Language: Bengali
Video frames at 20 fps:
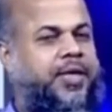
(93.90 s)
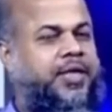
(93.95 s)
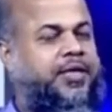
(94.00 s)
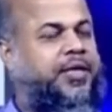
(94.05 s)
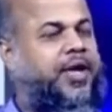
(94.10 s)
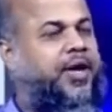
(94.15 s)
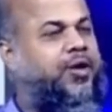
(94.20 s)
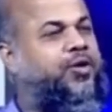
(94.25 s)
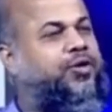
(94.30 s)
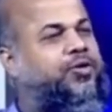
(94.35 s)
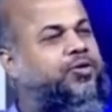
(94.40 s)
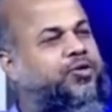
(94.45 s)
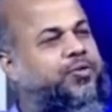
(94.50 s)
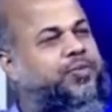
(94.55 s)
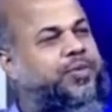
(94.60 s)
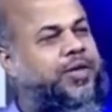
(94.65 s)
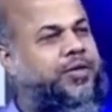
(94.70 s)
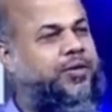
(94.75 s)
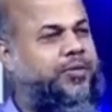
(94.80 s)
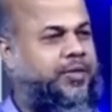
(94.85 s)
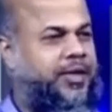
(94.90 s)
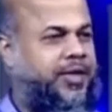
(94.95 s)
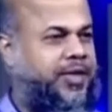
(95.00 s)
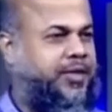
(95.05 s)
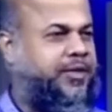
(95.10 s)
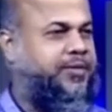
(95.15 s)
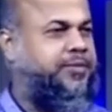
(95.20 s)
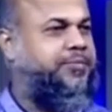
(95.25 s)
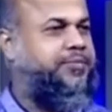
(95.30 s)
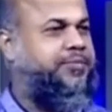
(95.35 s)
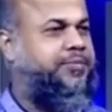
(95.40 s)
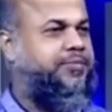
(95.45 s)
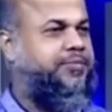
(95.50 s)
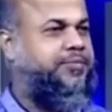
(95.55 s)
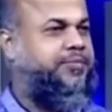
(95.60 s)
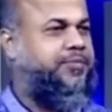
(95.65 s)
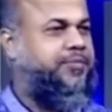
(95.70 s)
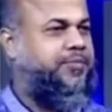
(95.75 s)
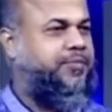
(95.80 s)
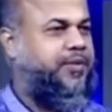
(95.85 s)
তাহলে কোনো পেইন হবে না
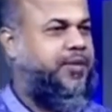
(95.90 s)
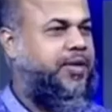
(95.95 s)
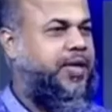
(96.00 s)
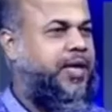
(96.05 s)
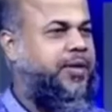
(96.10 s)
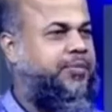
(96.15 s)
আচ্ছা।